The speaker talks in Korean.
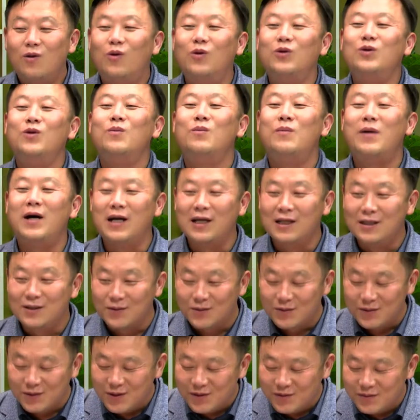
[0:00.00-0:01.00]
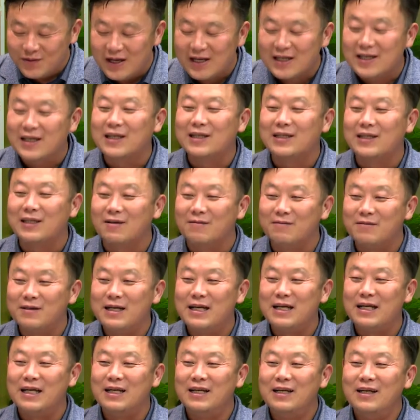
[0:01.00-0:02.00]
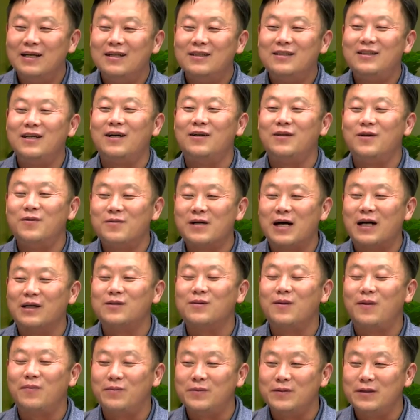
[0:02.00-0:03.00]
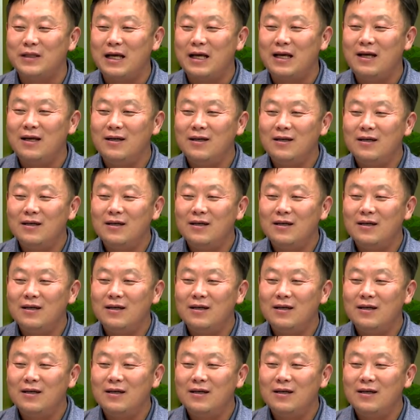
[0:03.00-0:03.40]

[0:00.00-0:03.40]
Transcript: 5년 만에 정권을 빼앗겼기 때문에 제가 너무 가슴 아픈데